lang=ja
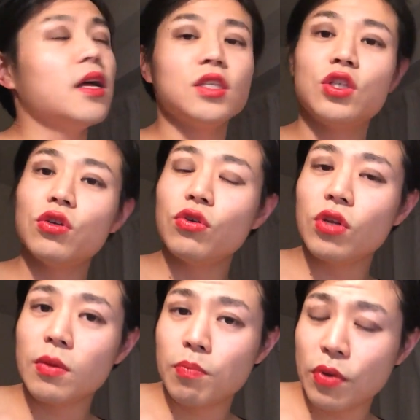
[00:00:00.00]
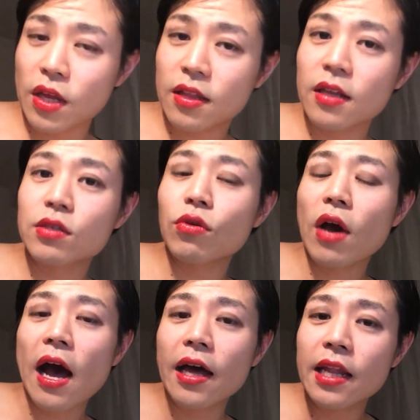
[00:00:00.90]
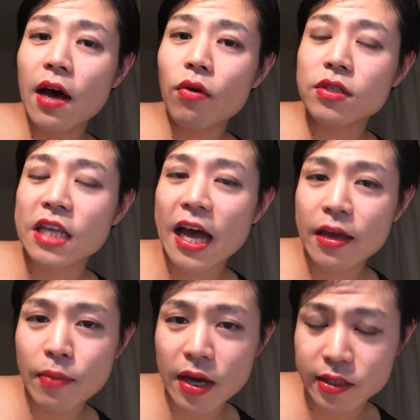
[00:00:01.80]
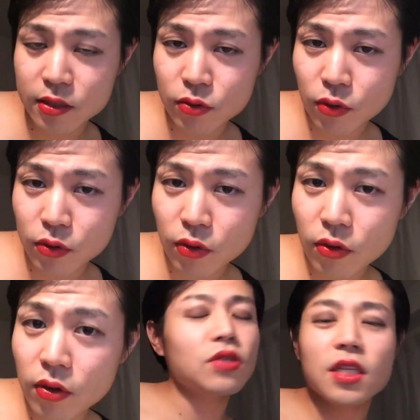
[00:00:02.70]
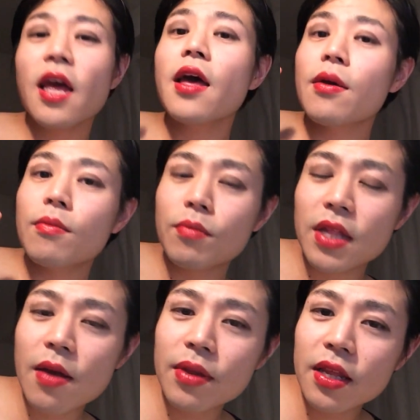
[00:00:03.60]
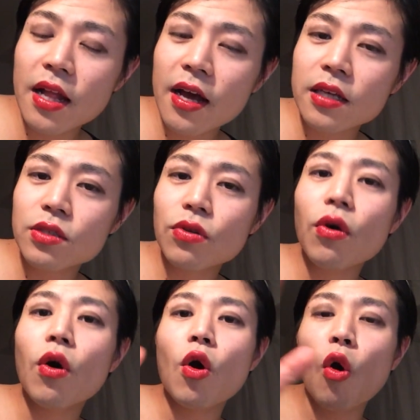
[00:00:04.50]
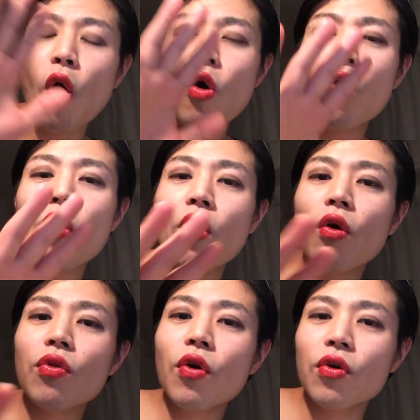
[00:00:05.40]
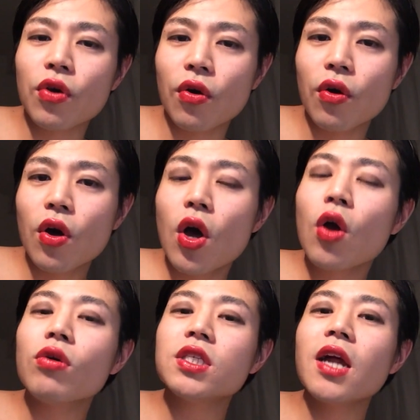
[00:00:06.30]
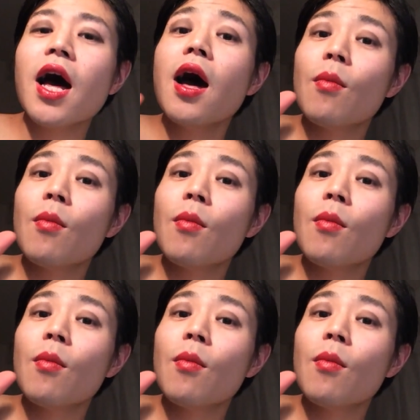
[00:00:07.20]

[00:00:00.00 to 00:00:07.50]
あ、チューリップだったりそういう花を栽培することそして南に南下すると混合農業こちら、